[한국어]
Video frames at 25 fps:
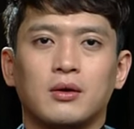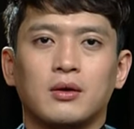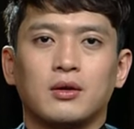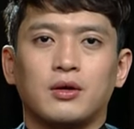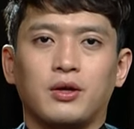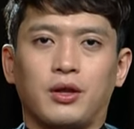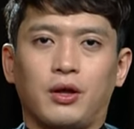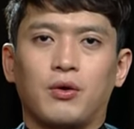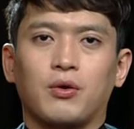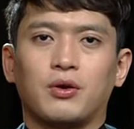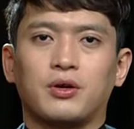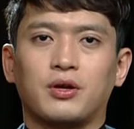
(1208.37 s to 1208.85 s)

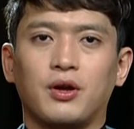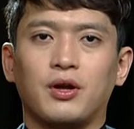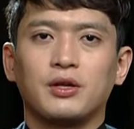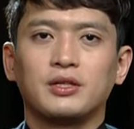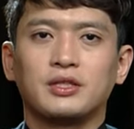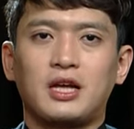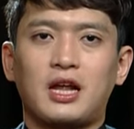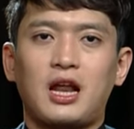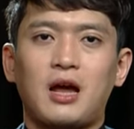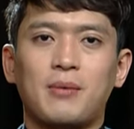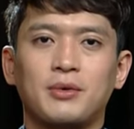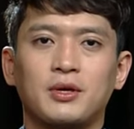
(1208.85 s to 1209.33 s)
그리고 그런
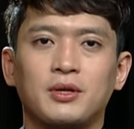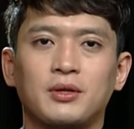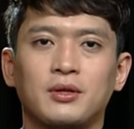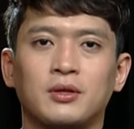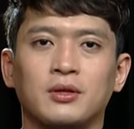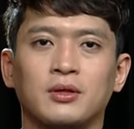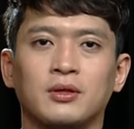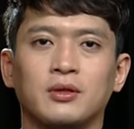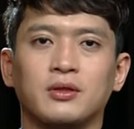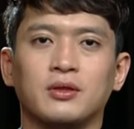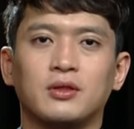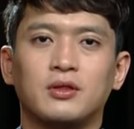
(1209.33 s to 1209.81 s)

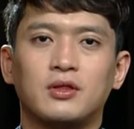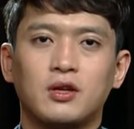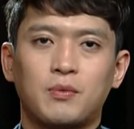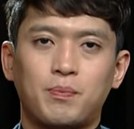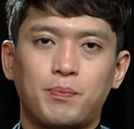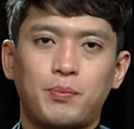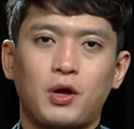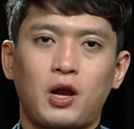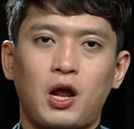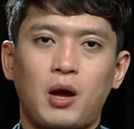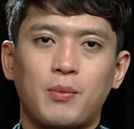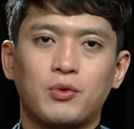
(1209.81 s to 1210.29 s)
사람은
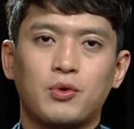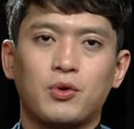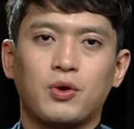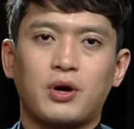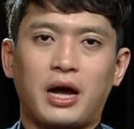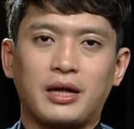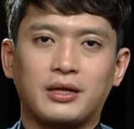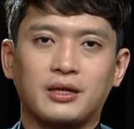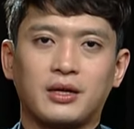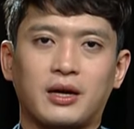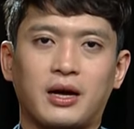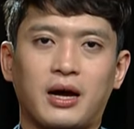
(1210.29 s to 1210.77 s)
특별함으로
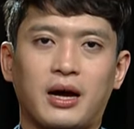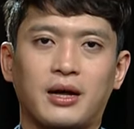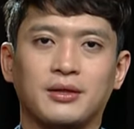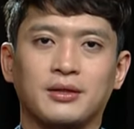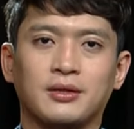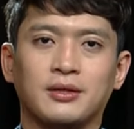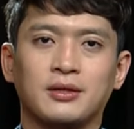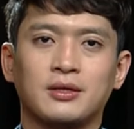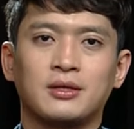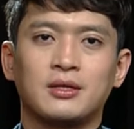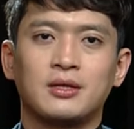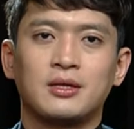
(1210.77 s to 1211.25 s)
가득한
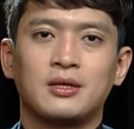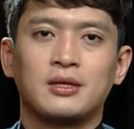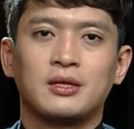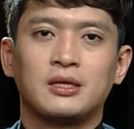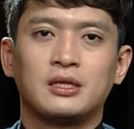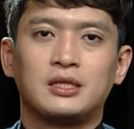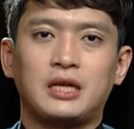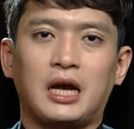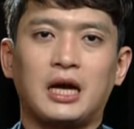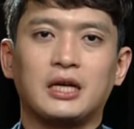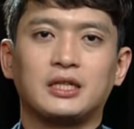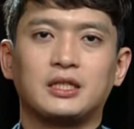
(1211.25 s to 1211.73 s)

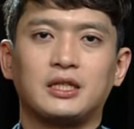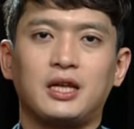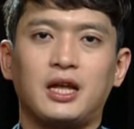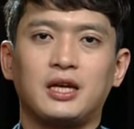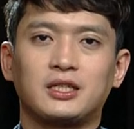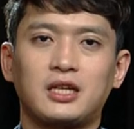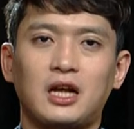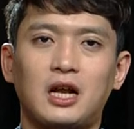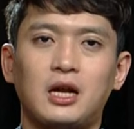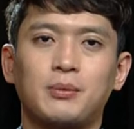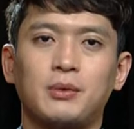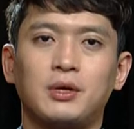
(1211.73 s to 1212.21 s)
자신의
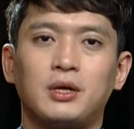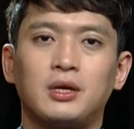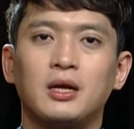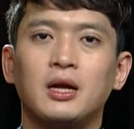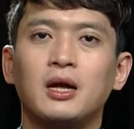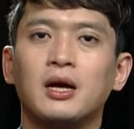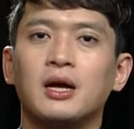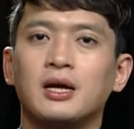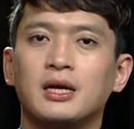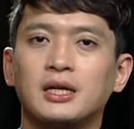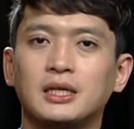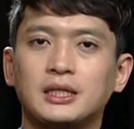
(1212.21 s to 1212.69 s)
삶을
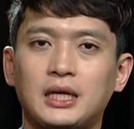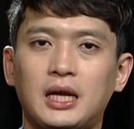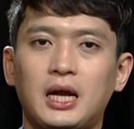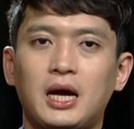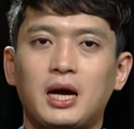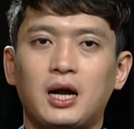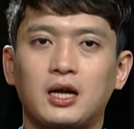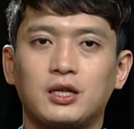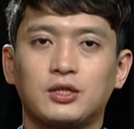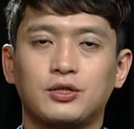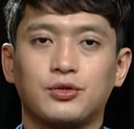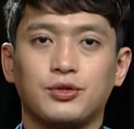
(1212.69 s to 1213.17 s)

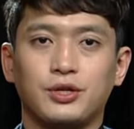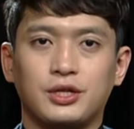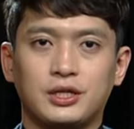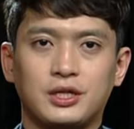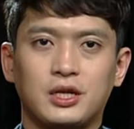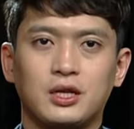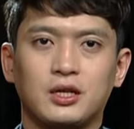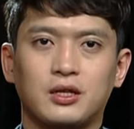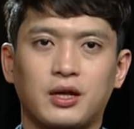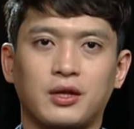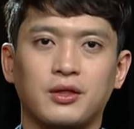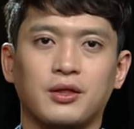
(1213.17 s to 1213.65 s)
살아갈 수
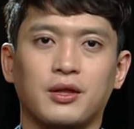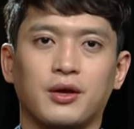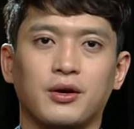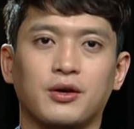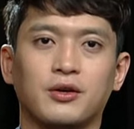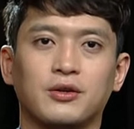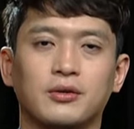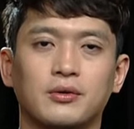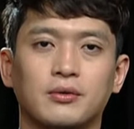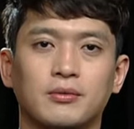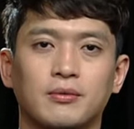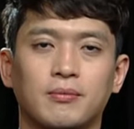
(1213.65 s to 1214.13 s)
있을
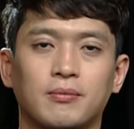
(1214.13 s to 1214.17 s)
텐데요.